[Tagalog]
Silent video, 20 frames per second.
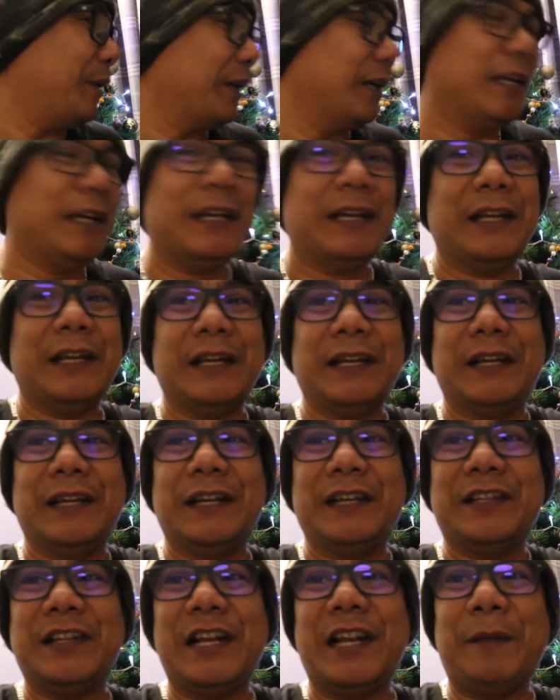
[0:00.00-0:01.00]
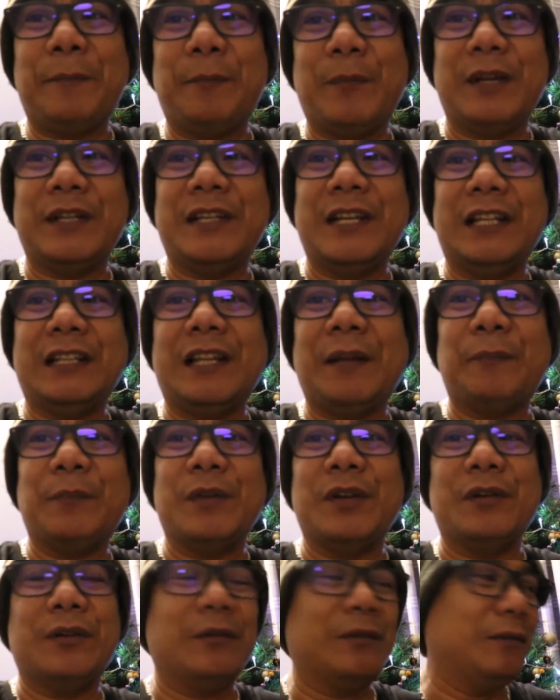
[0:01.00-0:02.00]
pag i-sinet isinet up
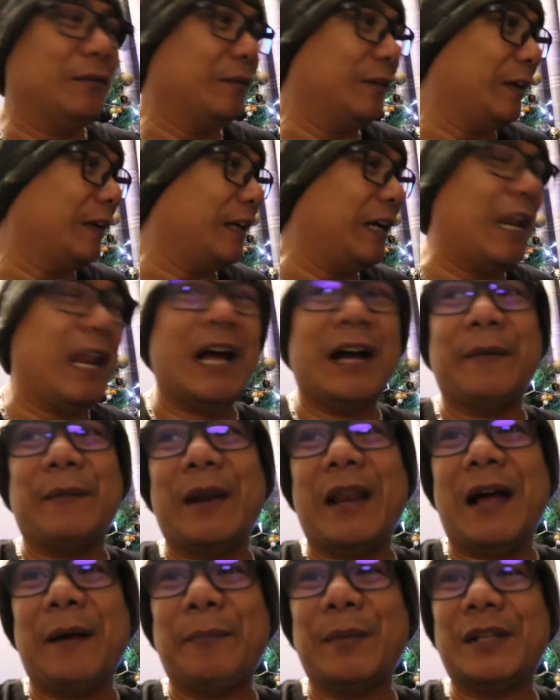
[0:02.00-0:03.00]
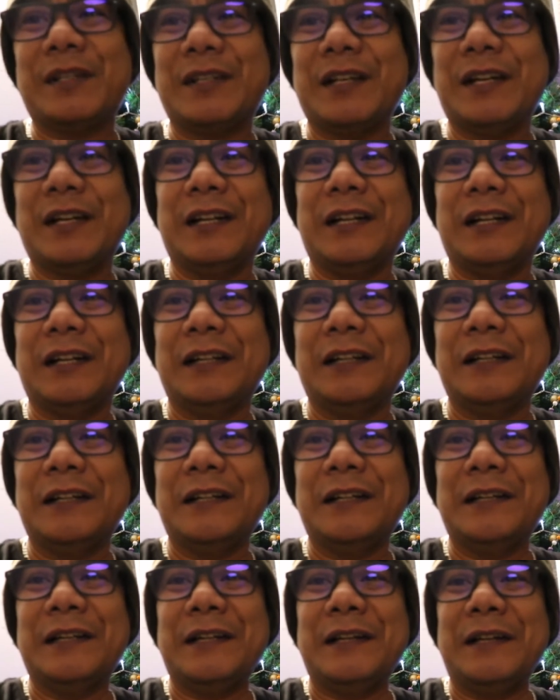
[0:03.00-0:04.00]
nyo, kailangan malapit sa
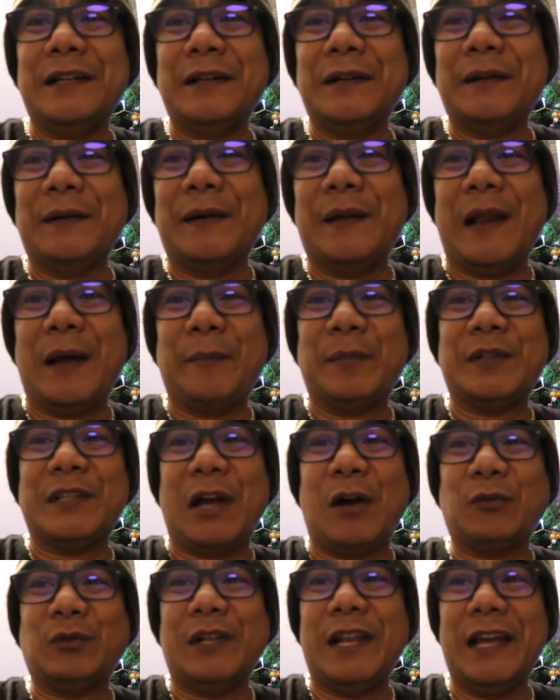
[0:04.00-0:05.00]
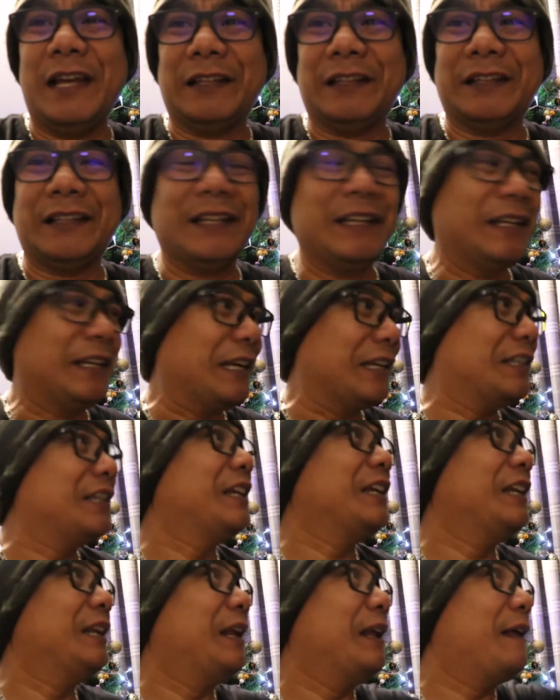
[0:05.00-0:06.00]
malapit sa outlet.
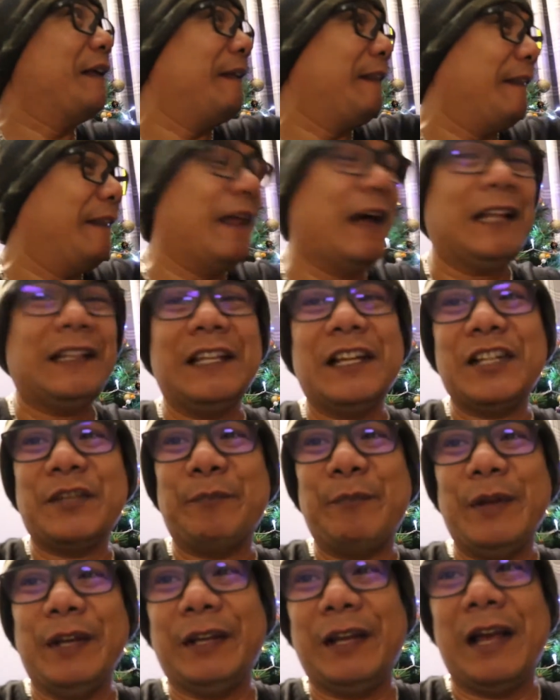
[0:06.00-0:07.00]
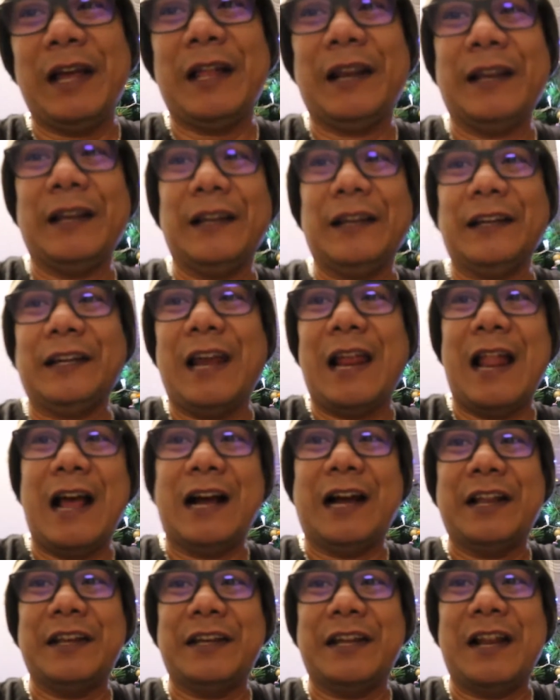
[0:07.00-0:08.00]
Kasi lahat ng speaker,
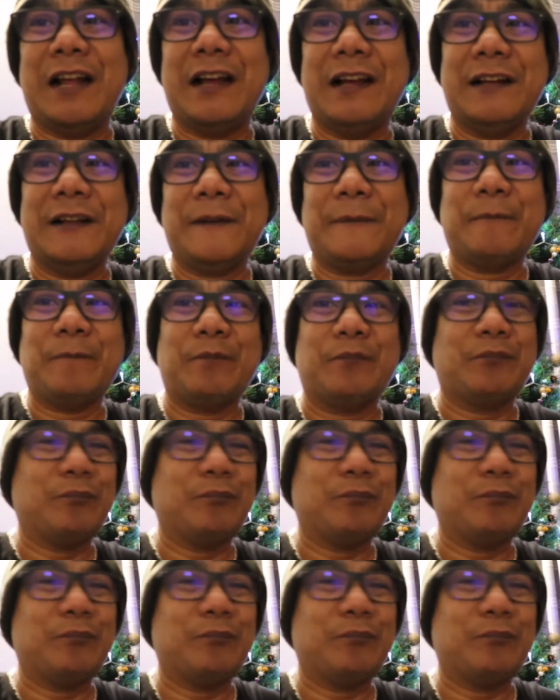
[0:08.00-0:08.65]
kailangan niya ng